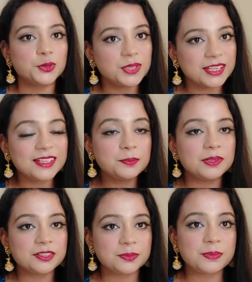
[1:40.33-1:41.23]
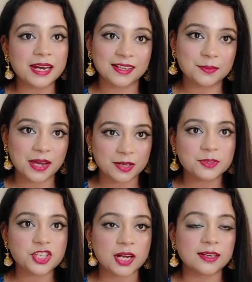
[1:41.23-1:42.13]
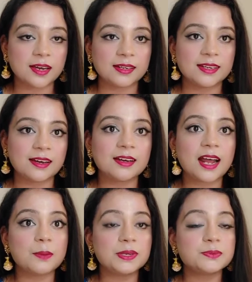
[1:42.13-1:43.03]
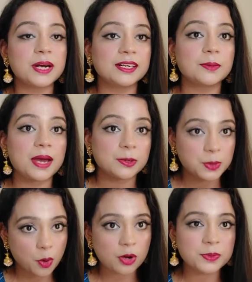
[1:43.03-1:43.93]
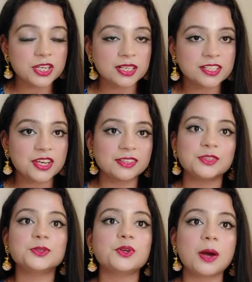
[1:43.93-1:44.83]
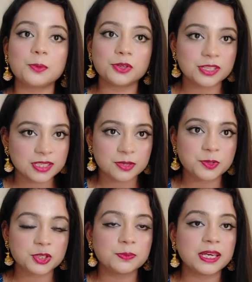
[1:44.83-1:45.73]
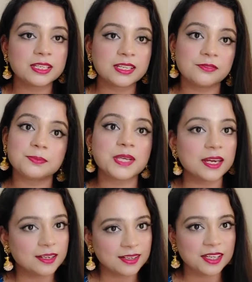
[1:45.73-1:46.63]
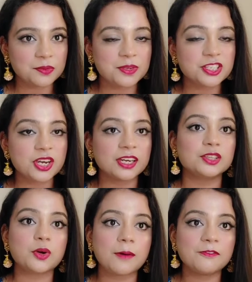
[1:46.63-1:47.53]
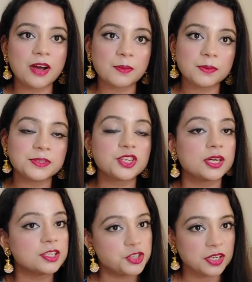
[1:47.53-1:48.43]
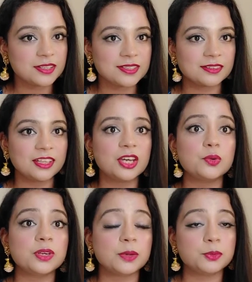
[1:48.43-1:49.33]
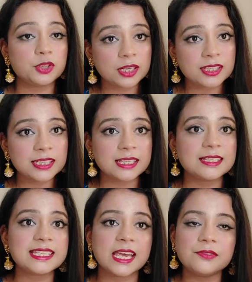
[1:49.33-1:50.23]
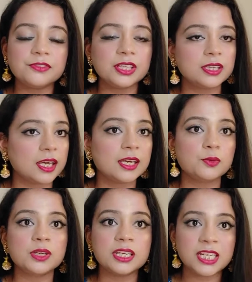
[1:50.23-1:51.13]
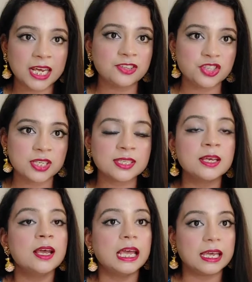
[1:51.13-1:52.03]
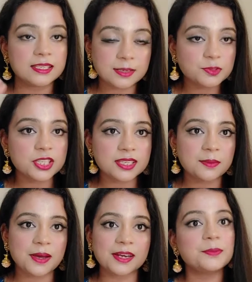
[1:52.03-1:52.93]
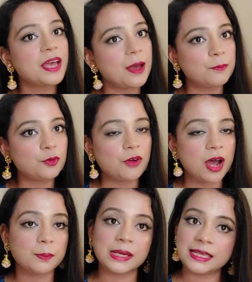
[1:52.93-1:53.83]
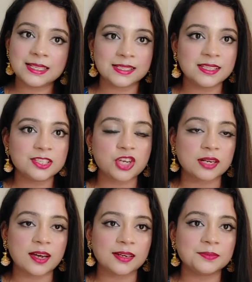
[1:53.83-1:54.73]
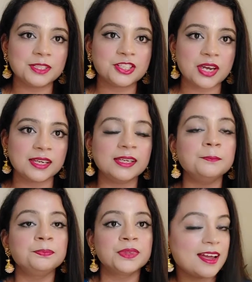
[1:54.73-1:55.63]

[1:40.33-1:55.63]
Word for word: तो ये थी पिलग्रम ब्रांड के बारे में जानकारी अगर आप इस ब्रांड के बारे में और भी जानना चाहते हो तो आपको डिस्क्रिप्शन में इसके वेबसाइट का लिंक मिल जाएगा तो आप वहाँ पर भी जाके चेक कर सकते हैं उनके प्रोडक्ट डिटेल्स एवरी उनकी रेंजेस सब चीज़ के बारे में आपको वहाँ पर ईजिली जानकारी मिल जाएगी